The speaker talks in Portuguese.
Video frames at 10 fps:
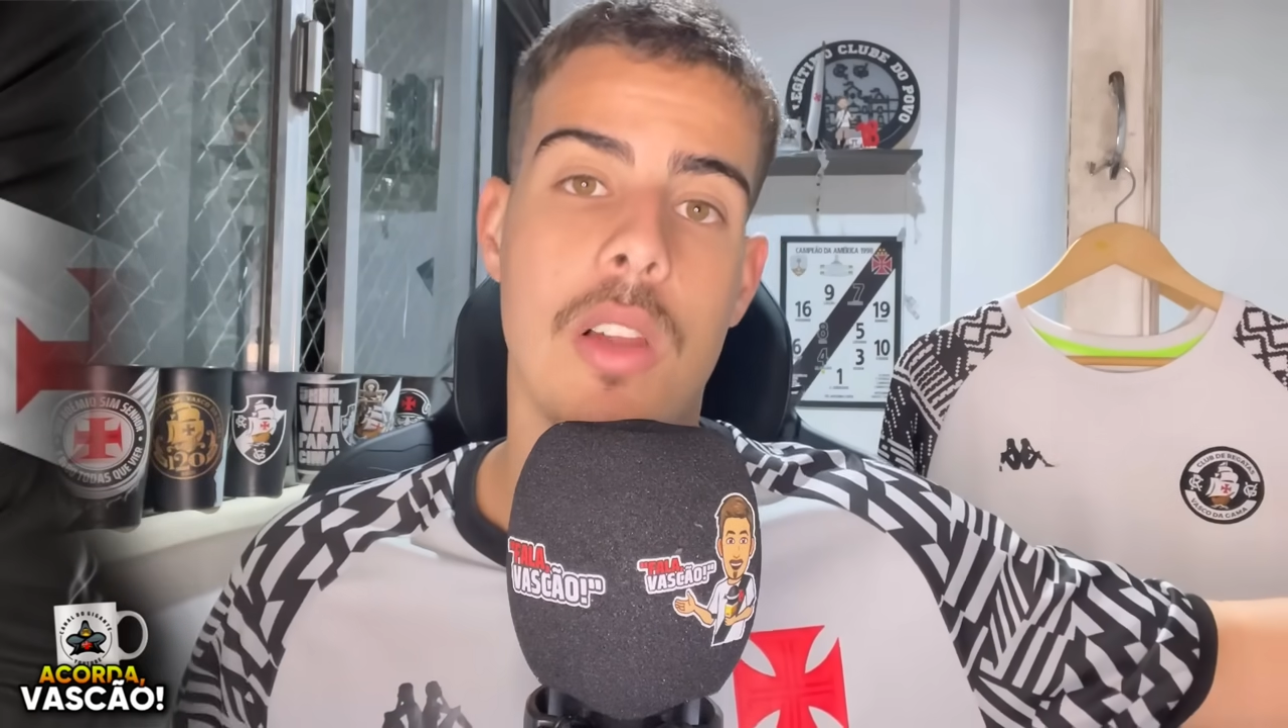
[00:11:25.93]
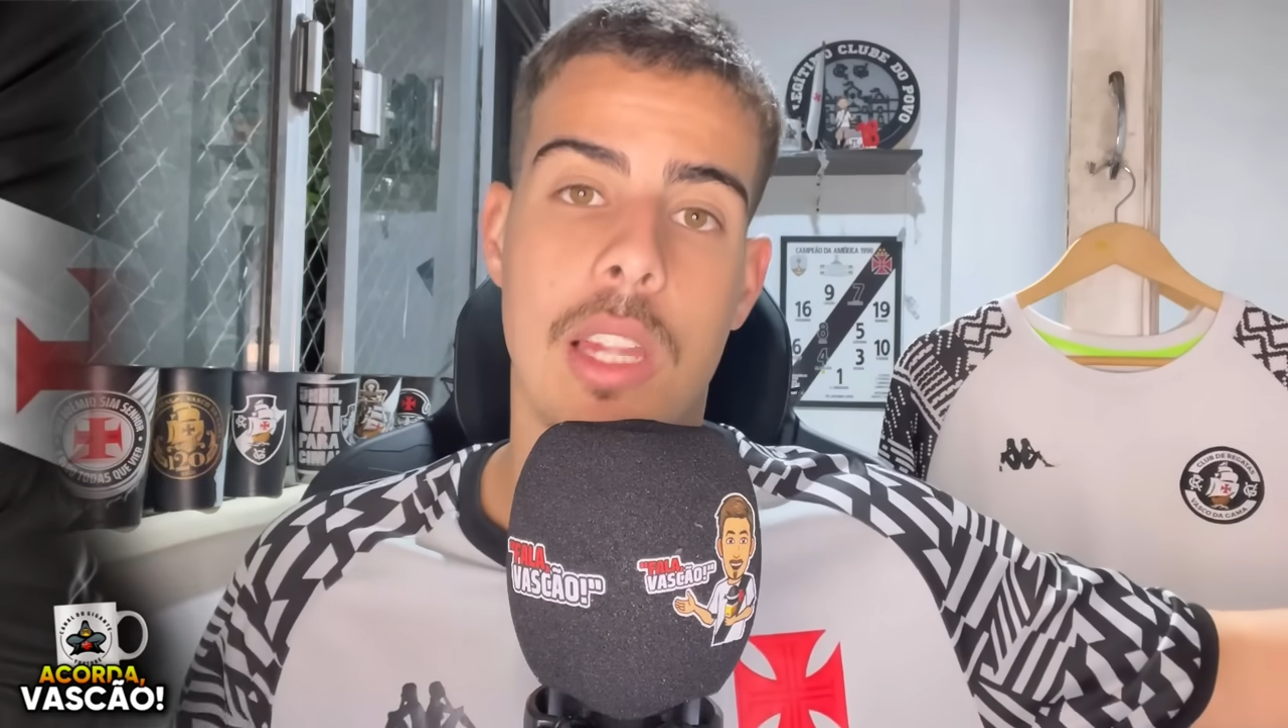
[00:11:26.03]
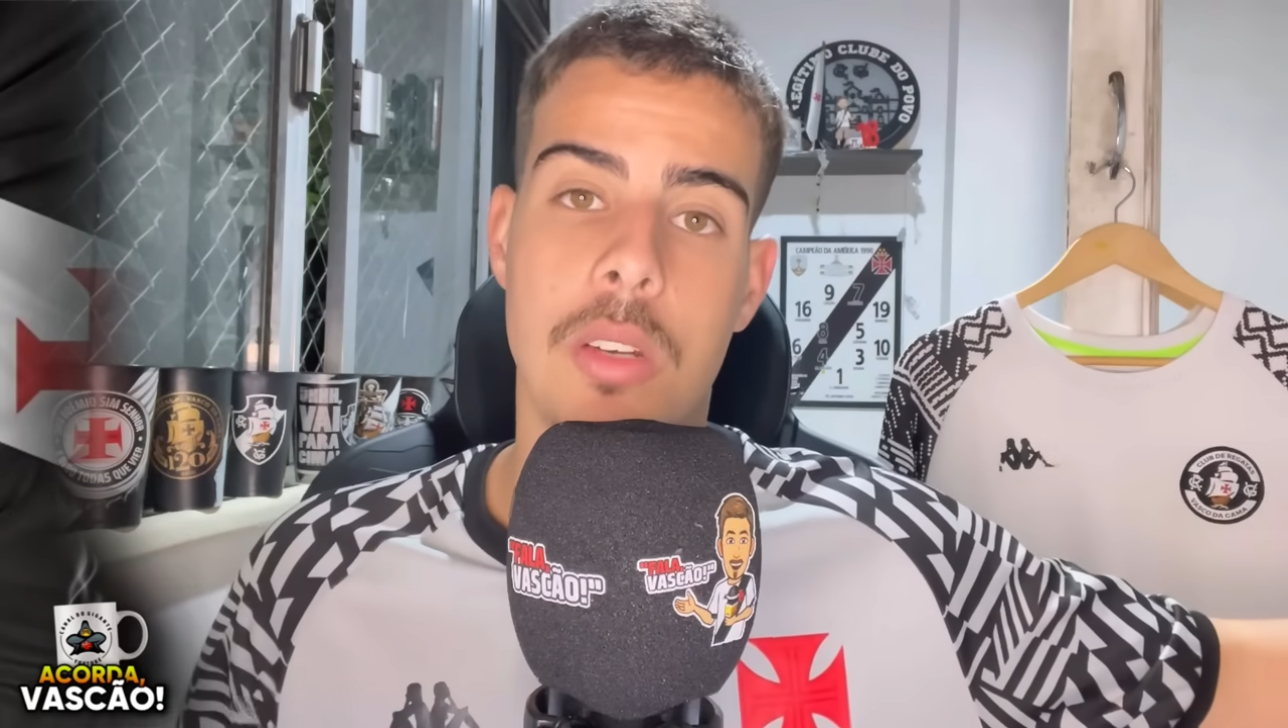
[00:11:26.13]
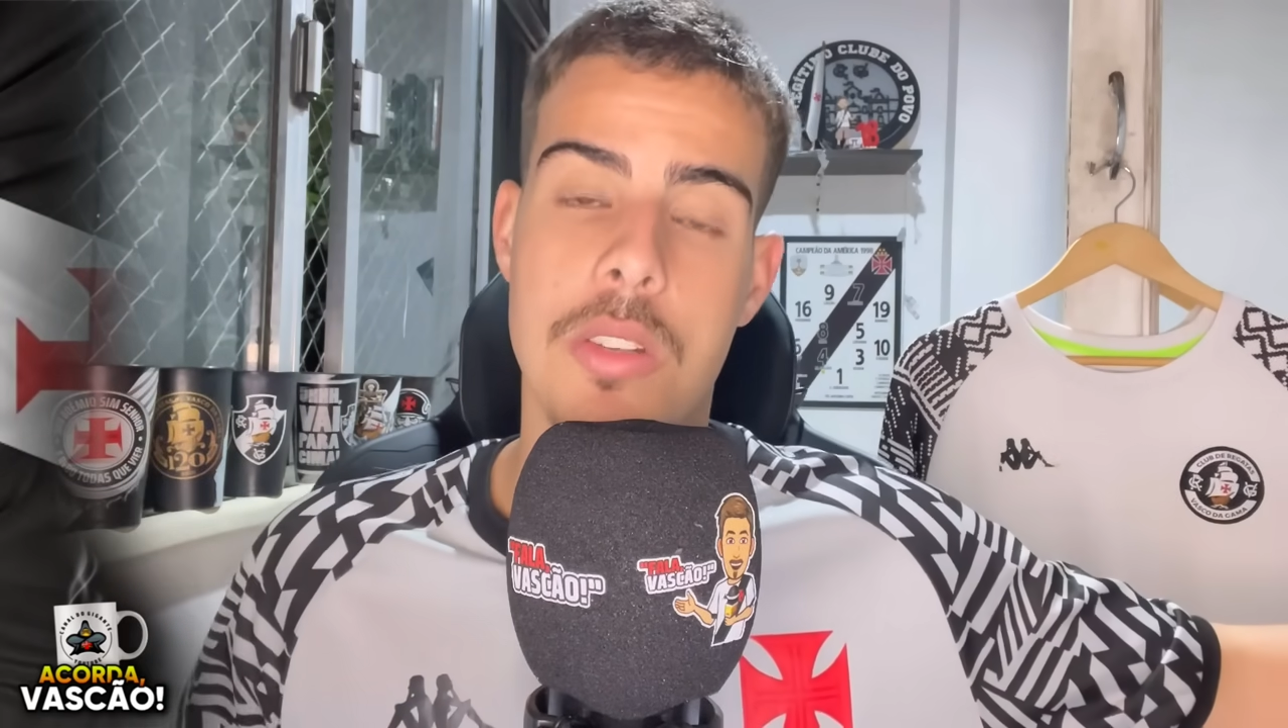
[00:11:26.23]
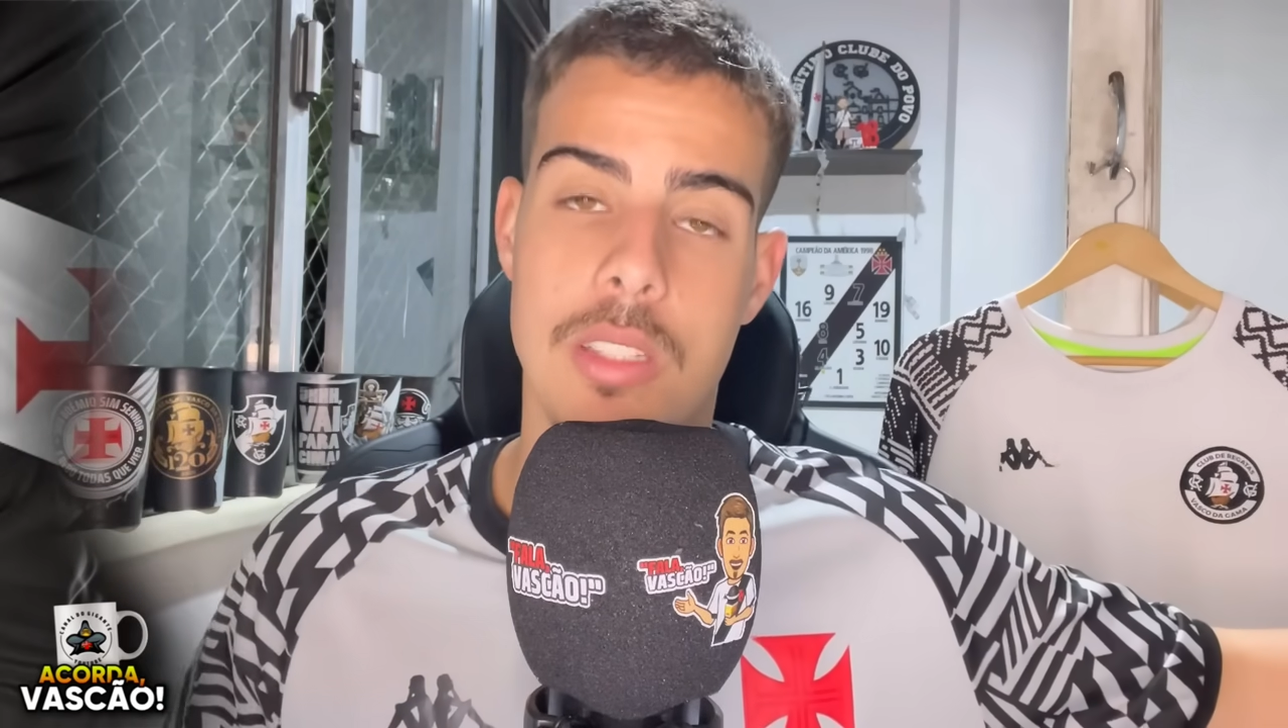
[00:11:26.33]
lá
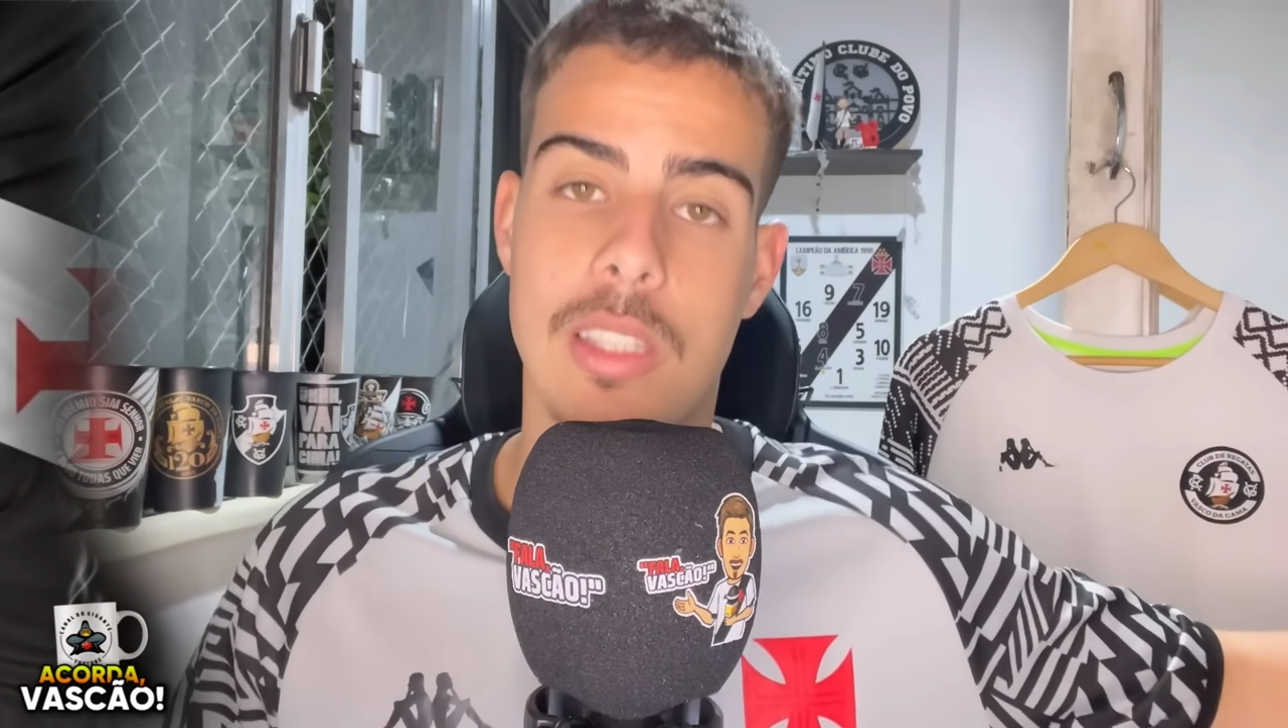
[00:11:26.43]
no início da